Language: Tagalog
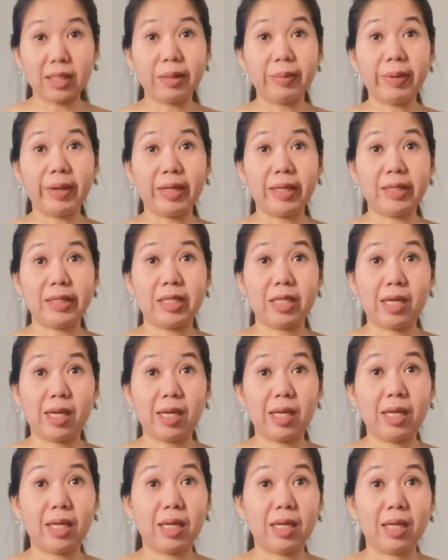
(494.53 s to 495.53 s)
Di ba LJ?
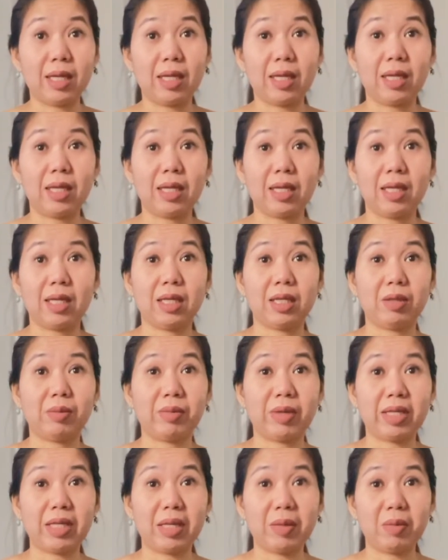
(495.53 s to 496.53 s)

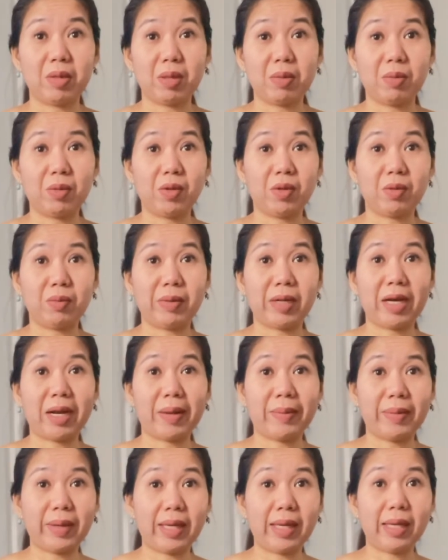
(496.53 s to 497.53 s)
Mga damit mo,
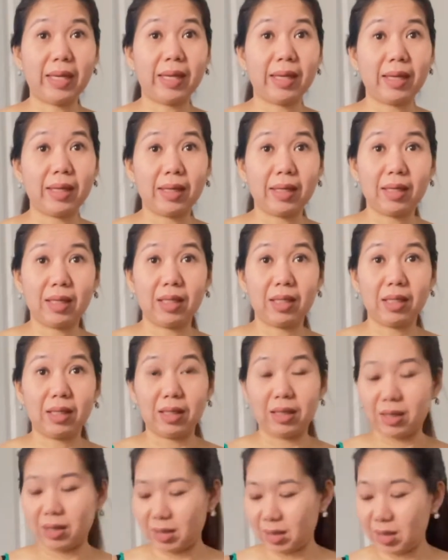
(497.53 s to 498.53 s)
marami.
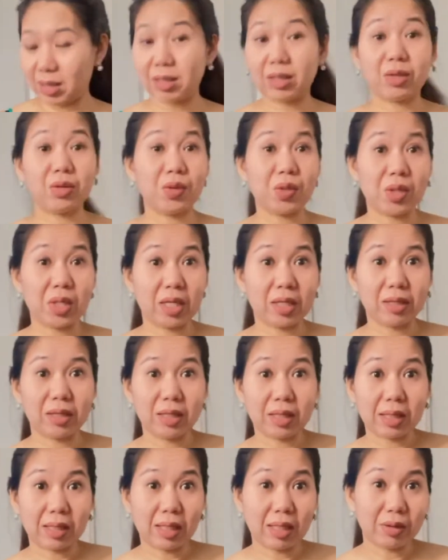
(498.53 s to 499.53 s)
Andun si LJ
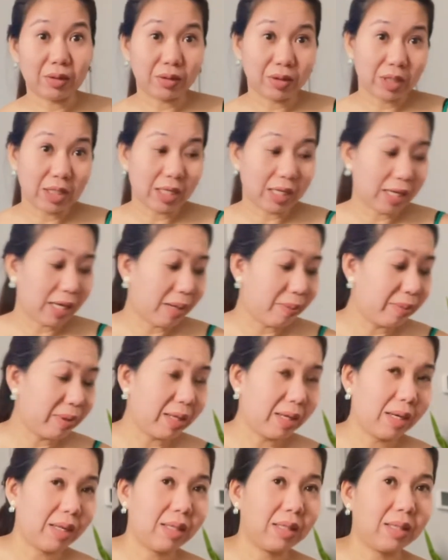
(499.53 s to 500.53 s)
sa likod ng
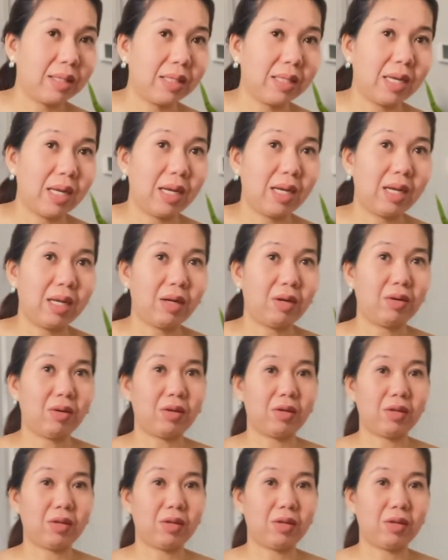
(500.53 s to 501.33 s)
camera na naglalaro.